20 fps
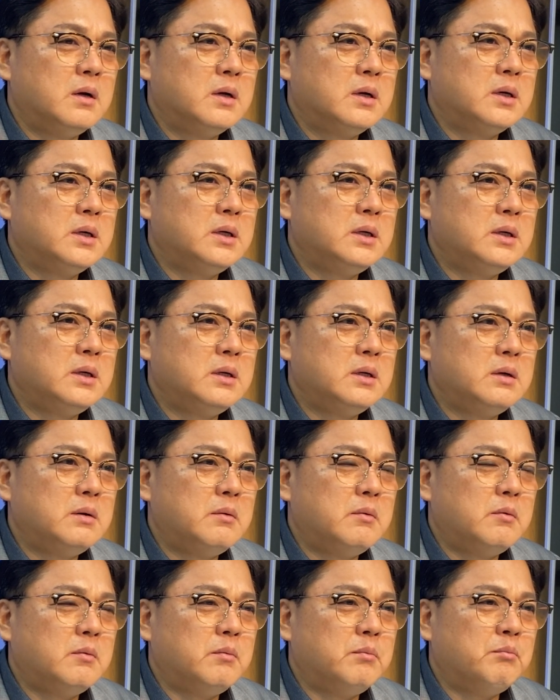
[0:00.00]
그
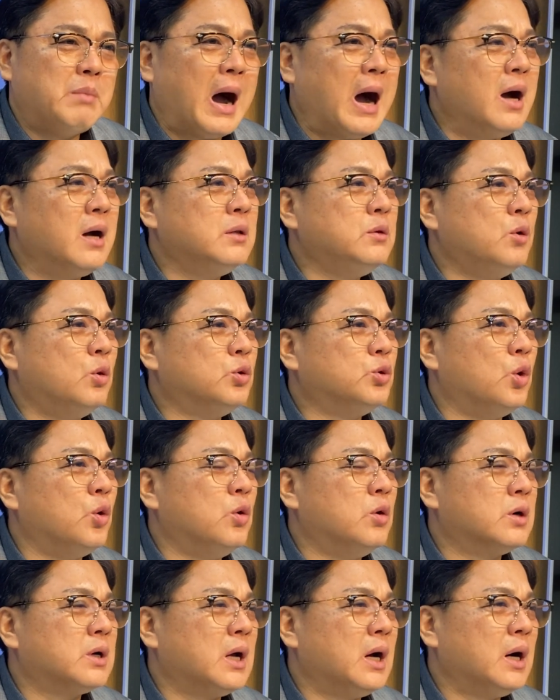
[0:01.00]
막
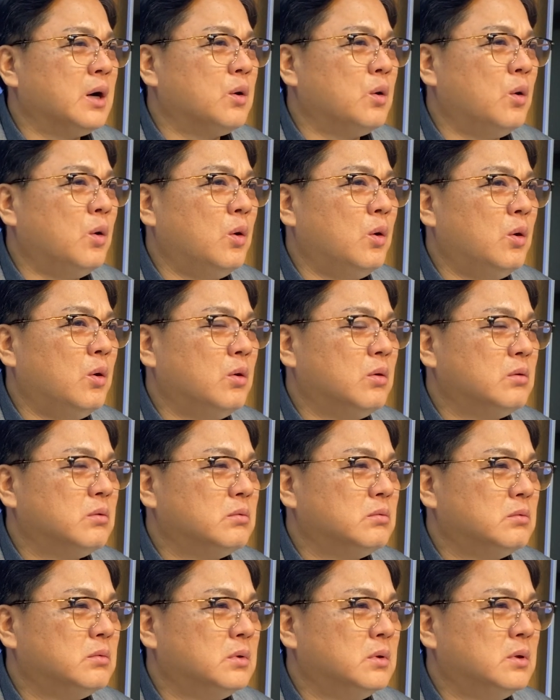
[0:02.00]
노동을 하고
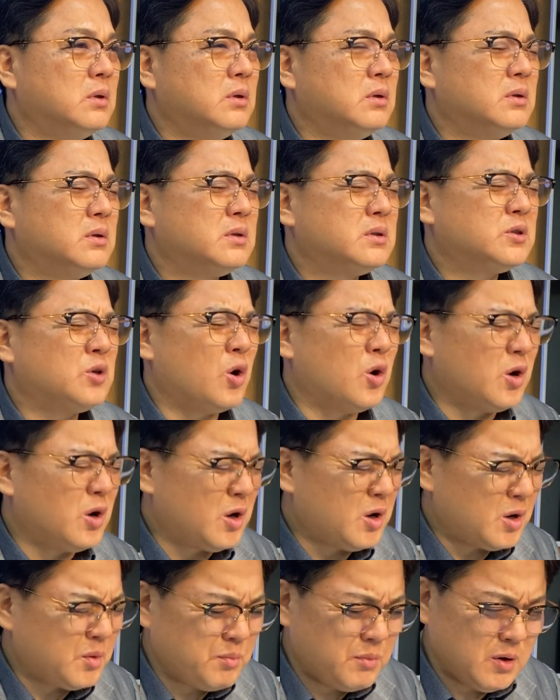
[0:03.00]
뭐
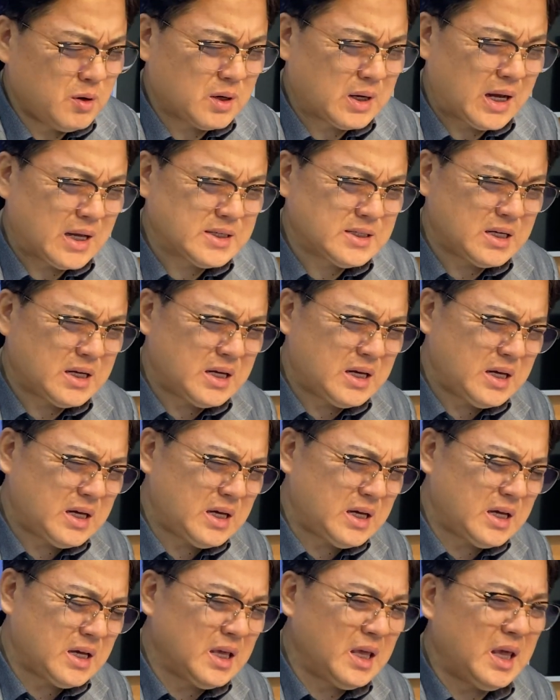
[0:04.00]
정말 가장
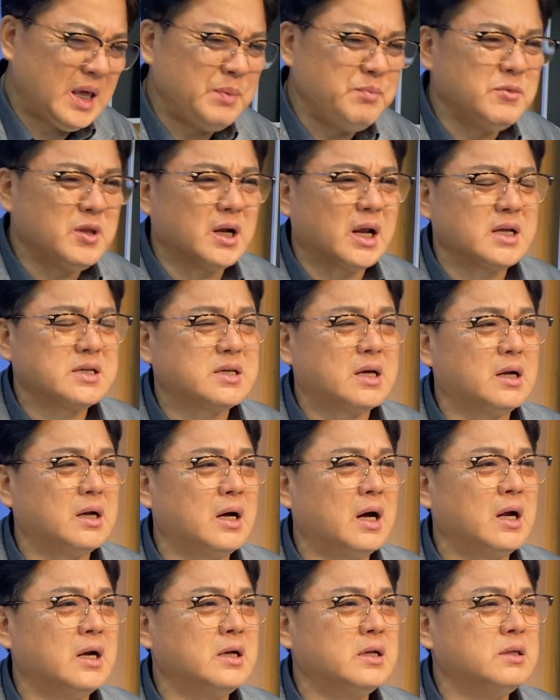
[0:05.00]
힘들게
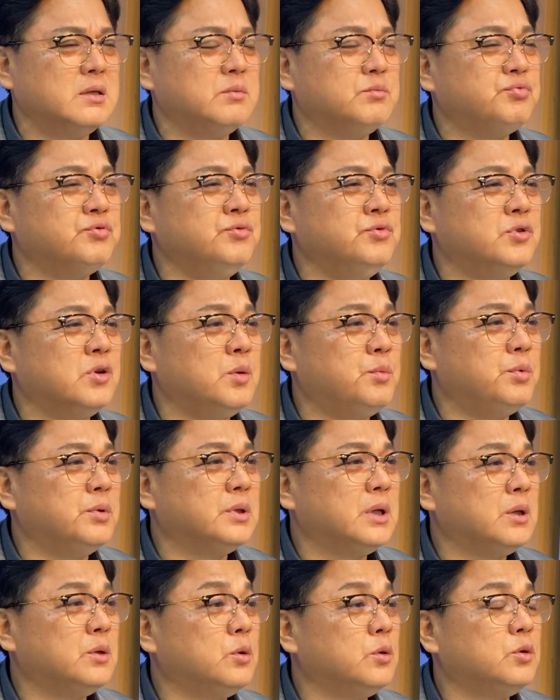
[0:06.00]
살아가는
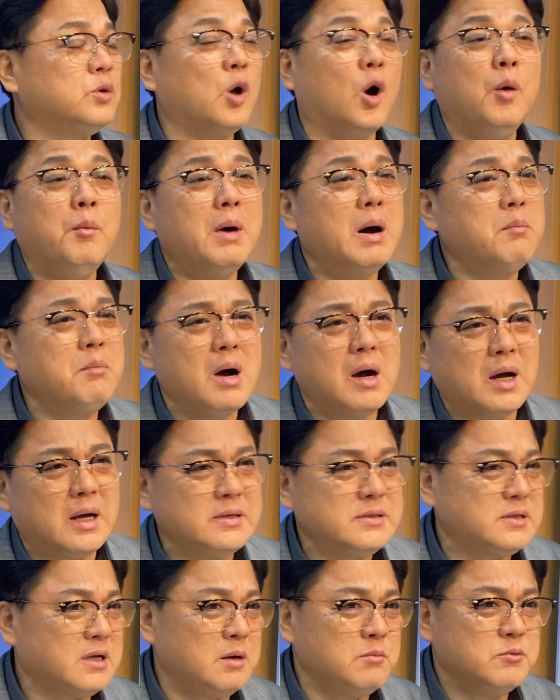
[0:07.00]
분들보다도 더
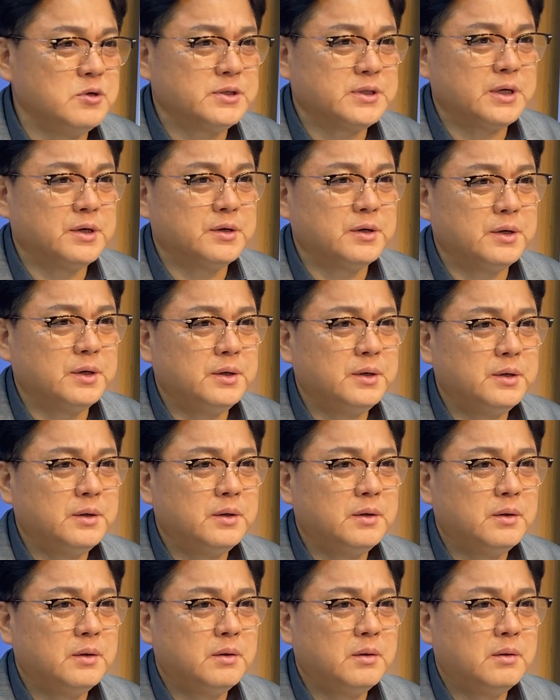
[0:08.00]
막막한 삶을 사는,
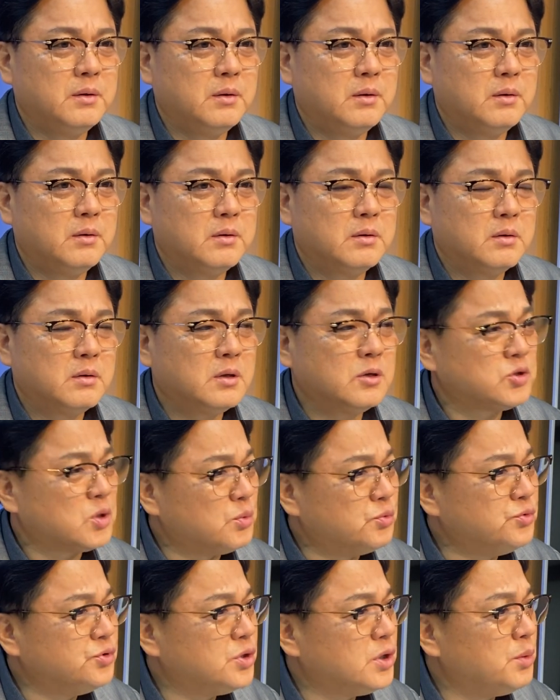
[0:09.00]

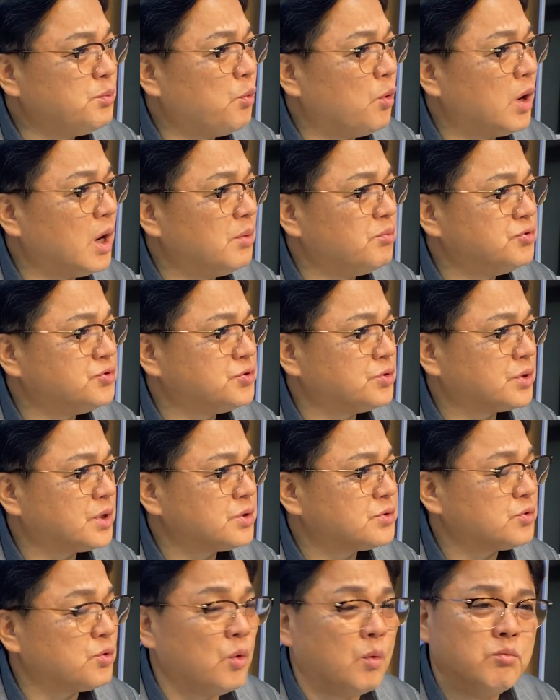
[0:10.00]
저분들이 뭐가
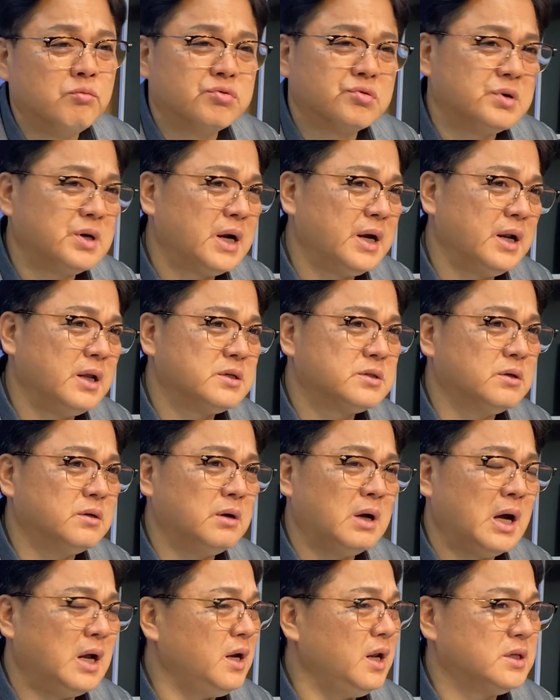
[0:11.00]
부족해서 공부를 안 해서?
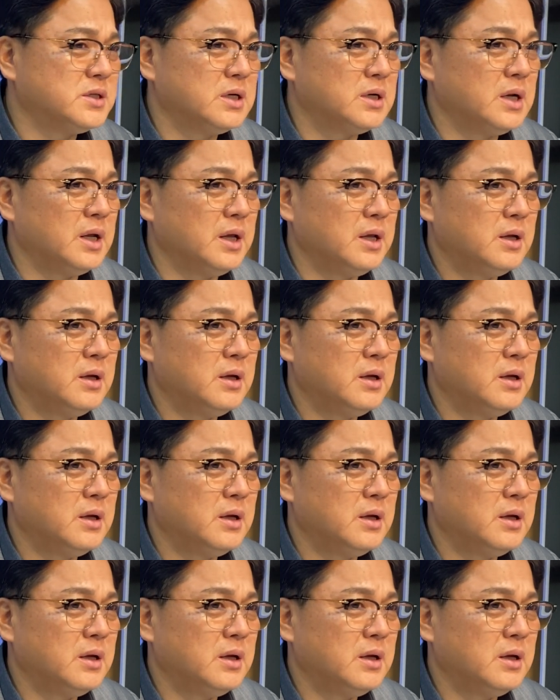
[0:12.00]
아니잖아요.